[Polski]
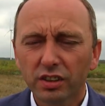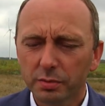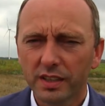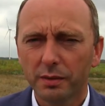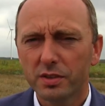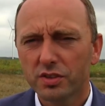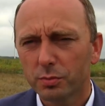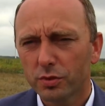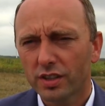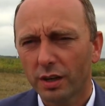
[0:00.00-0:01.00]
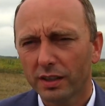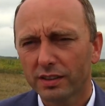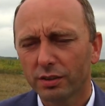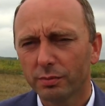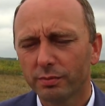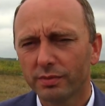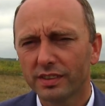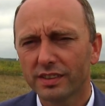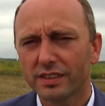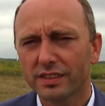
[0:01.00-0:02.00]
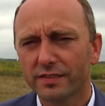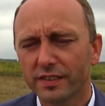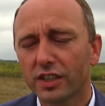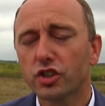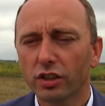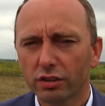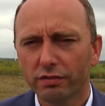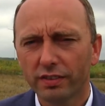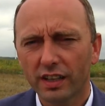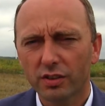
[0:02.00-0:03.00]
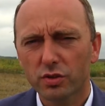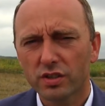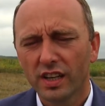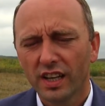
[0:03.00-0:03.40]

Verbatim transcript: gmina będzie musiała tą zwiększoną wartość